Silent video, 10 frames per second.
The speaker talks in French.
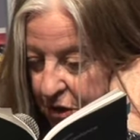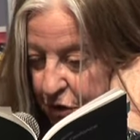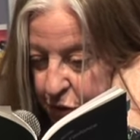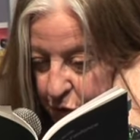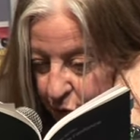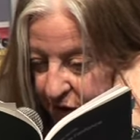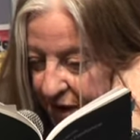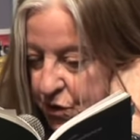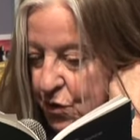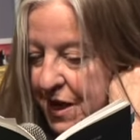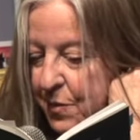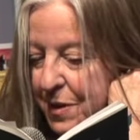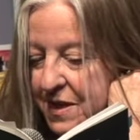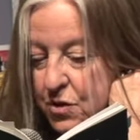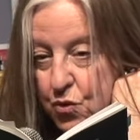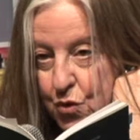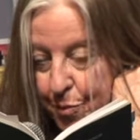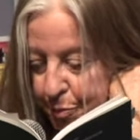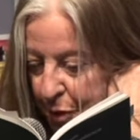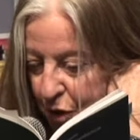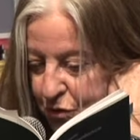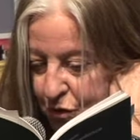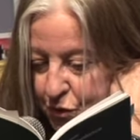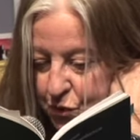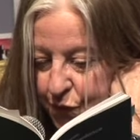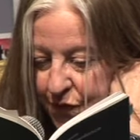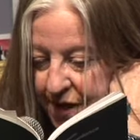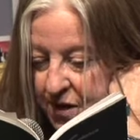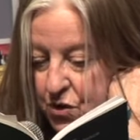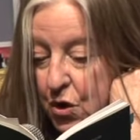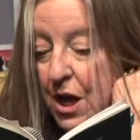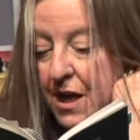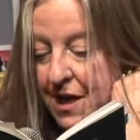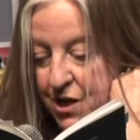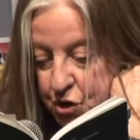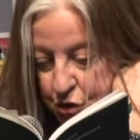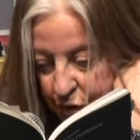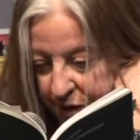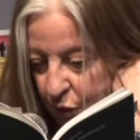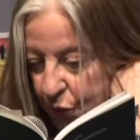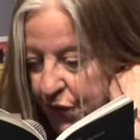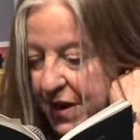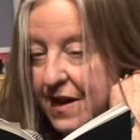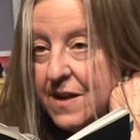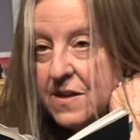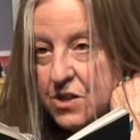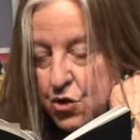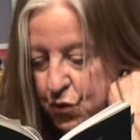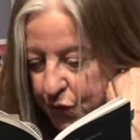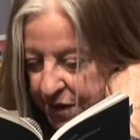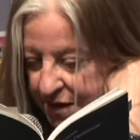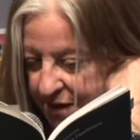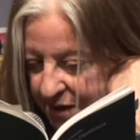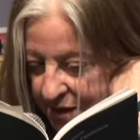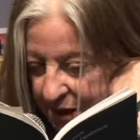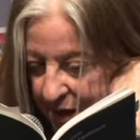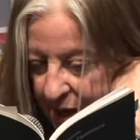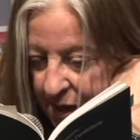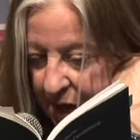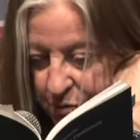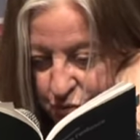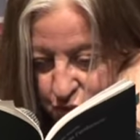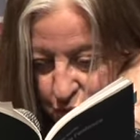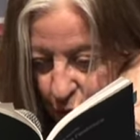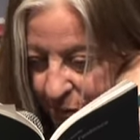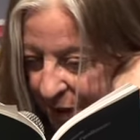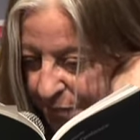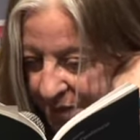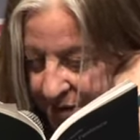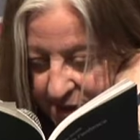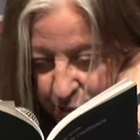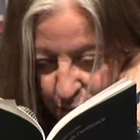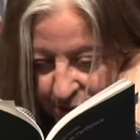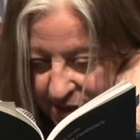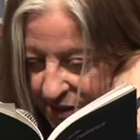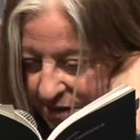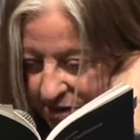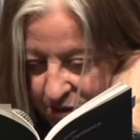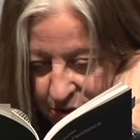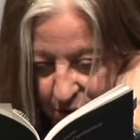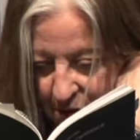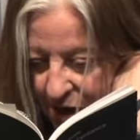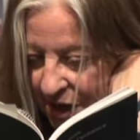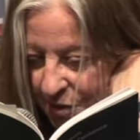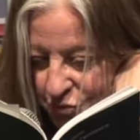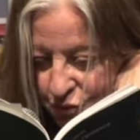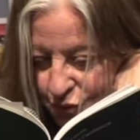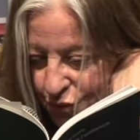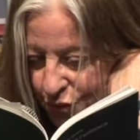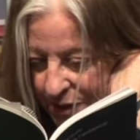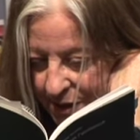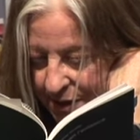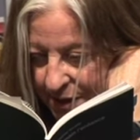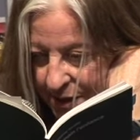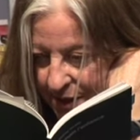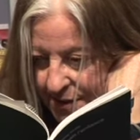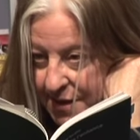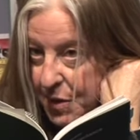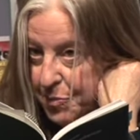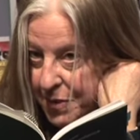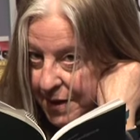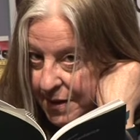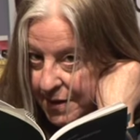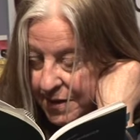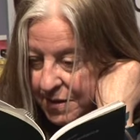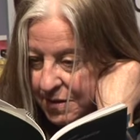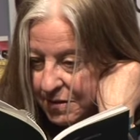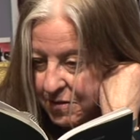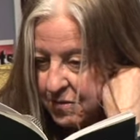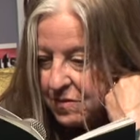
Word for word: Survient un abri, toutes portes ouvertes, car j'aurai ouvert et j'ouvrirai. L'amour m'habite et me quitte, l'amour est un père.